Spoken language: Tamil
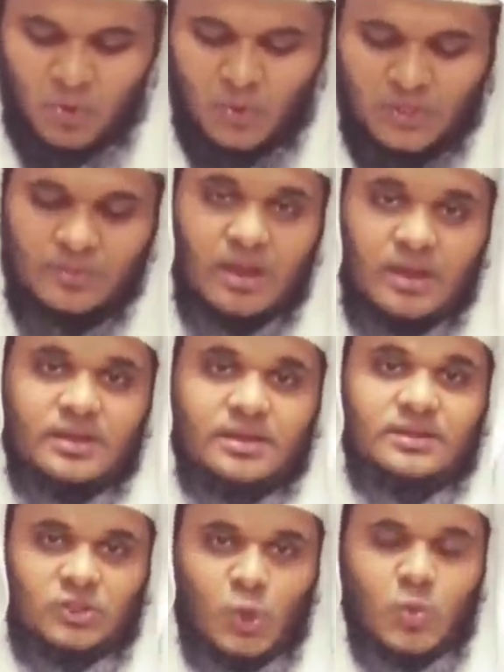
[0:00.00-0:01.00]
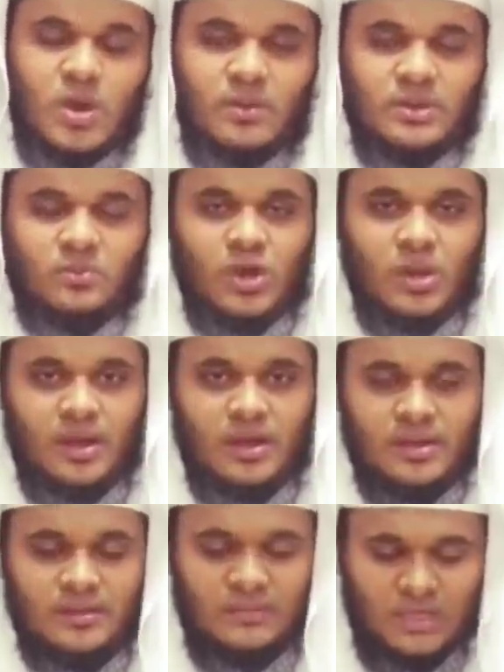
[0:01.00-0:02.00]
முழுவதுமாக தௌபாவின்
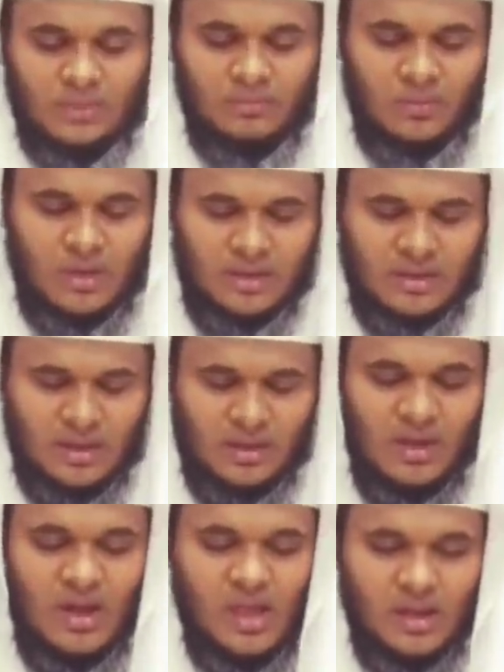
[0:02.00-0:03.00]
மூலமாக திரும்பி வாருங்கள்